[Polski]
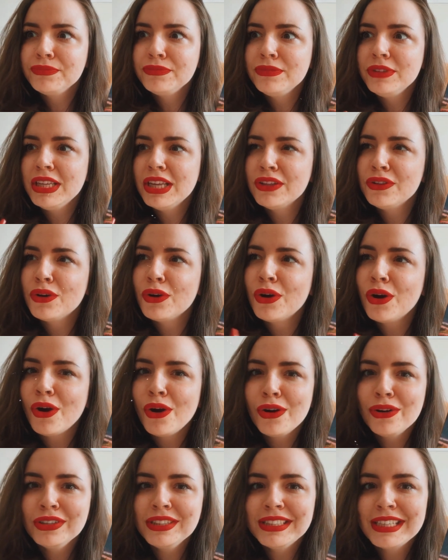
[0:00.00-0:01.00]
nie do
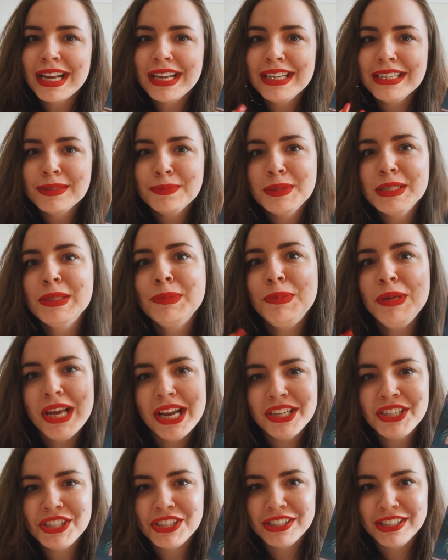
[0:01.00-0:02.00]
końca jest
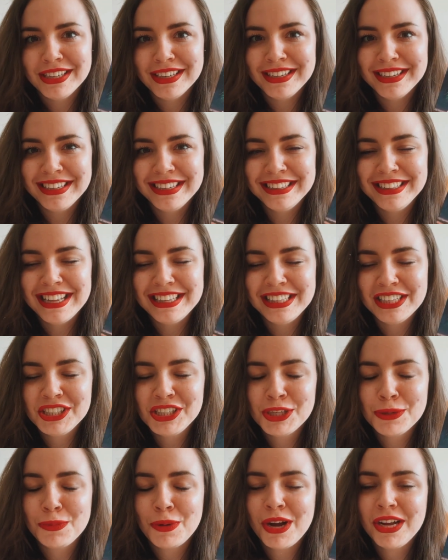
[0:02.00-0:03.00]
bezpieczny e, dla
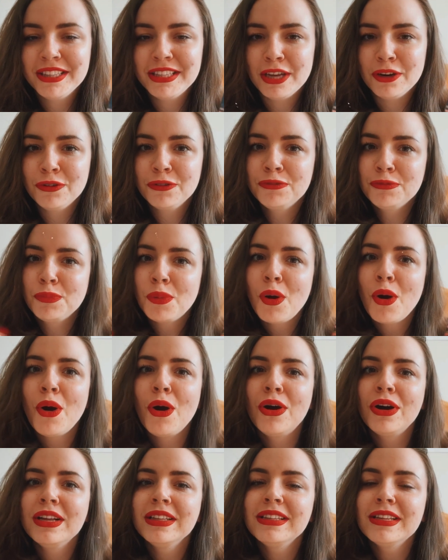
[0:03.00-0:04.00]
naszych bohaterów,
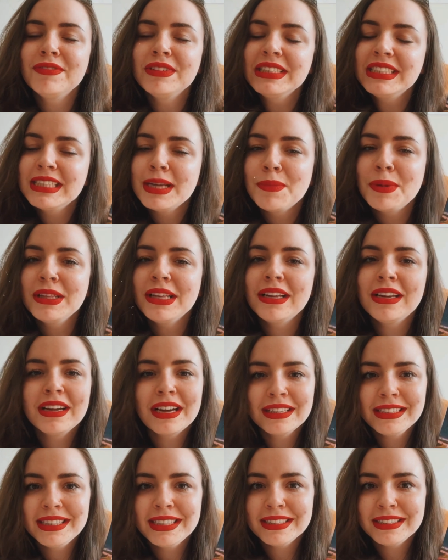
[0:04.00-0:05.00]
bo e, nawet sama
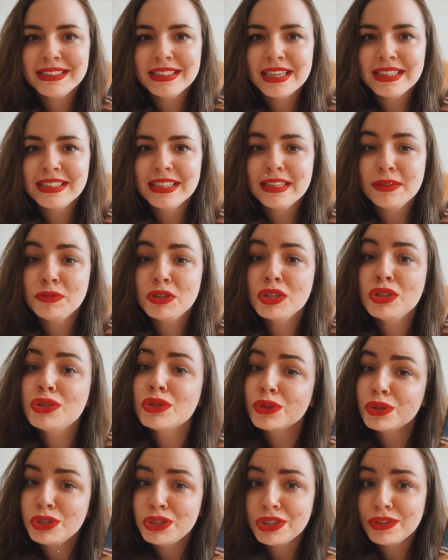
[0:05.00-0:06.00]
narracja zdradza nam, że
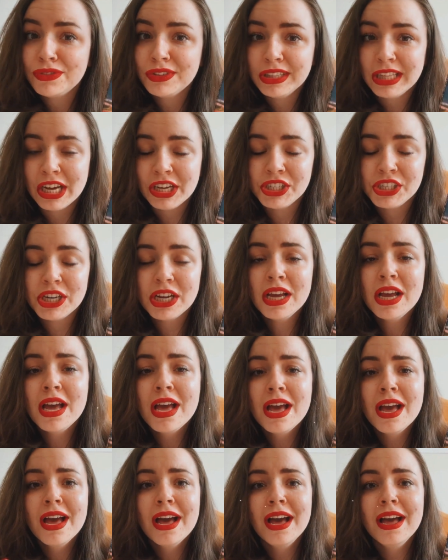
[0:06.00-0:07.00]
coś się wydarzy.
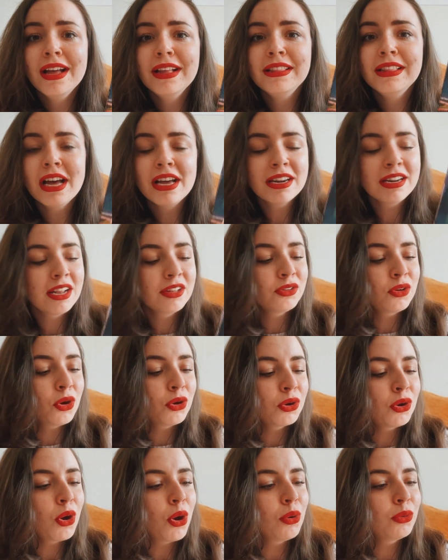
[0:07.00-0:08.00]
E,
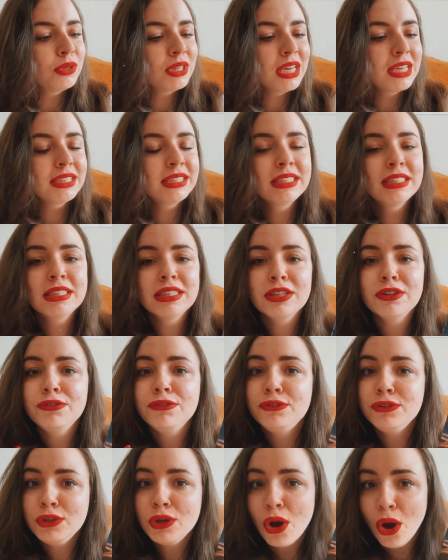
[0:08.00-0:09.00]
narratorką jest
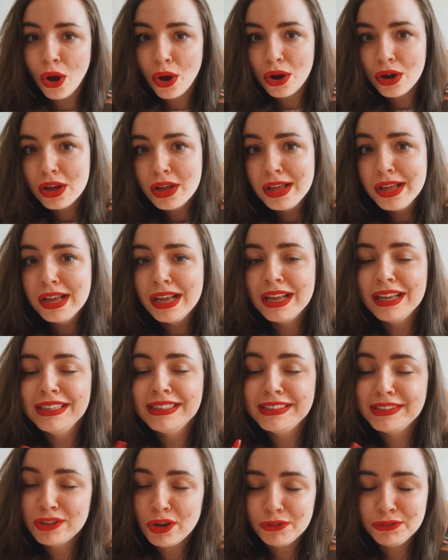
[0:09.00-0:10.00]
Fio,
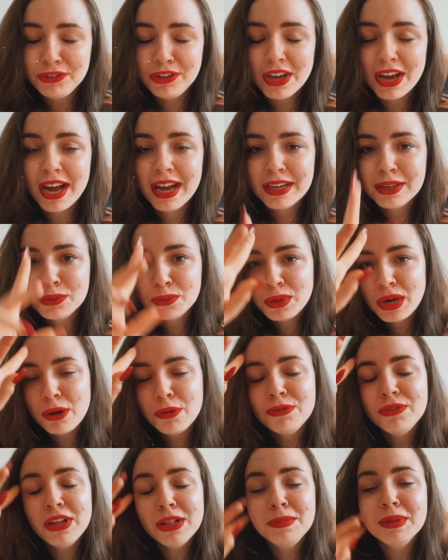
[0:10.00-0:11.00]
Zofia, która
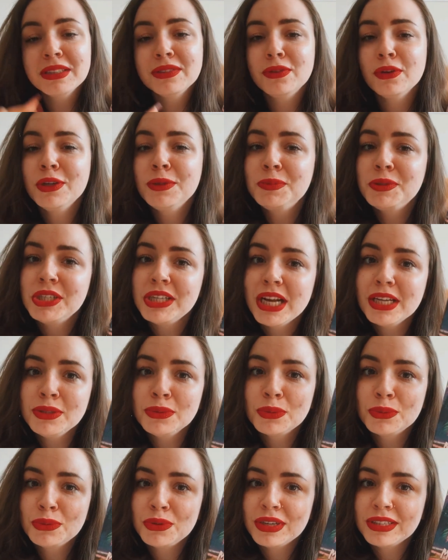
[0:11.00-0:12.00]
uwielbia swoich
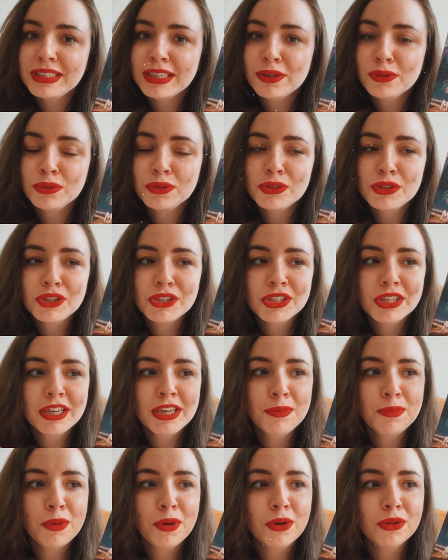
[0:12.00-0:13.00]
przyjaciół, która jest taką
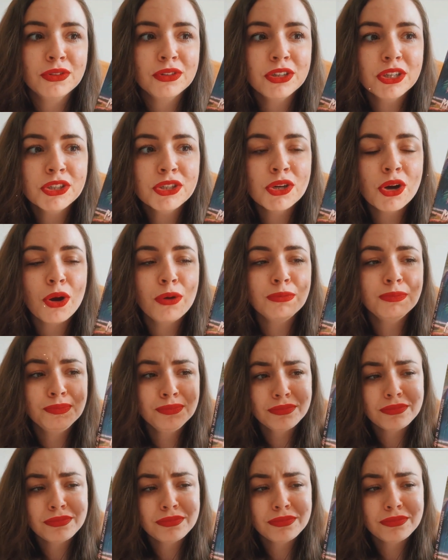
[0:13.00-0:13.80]
troszeczkę hipochondryczką